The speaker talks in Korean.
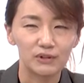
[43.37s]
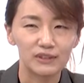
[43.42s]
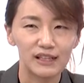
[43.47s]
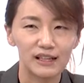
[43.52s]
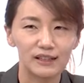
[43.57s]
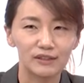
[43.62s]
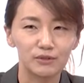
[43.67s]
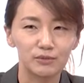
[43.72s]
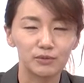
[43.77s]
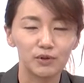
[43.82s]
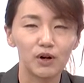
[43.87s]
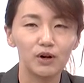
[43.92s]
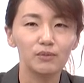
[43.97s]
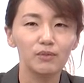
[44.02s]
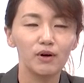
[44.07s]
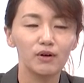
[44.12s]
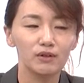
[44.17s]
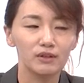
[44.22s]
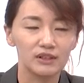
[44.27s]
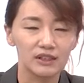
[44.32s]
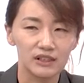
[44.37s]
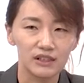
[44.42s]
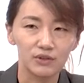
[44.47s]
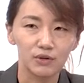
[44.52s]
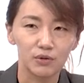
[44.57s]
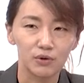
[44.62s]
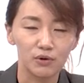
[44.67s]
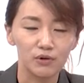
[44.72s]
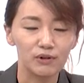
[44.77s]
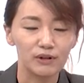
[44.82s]
제가 좀 설명을
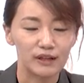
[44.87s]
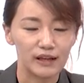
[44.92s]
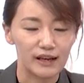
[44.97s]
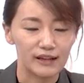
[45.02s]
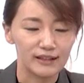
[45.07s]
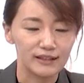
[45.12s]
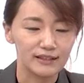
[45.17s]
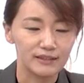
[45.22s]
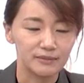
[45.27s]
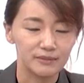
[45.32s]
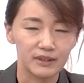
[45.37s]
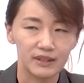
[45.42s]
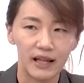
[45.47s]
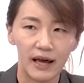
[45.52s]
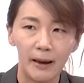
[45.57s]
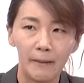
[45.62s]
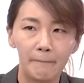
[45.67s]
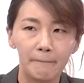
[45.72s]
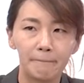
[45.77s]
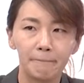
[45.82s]
드리도록 그렇게 하겠습니다.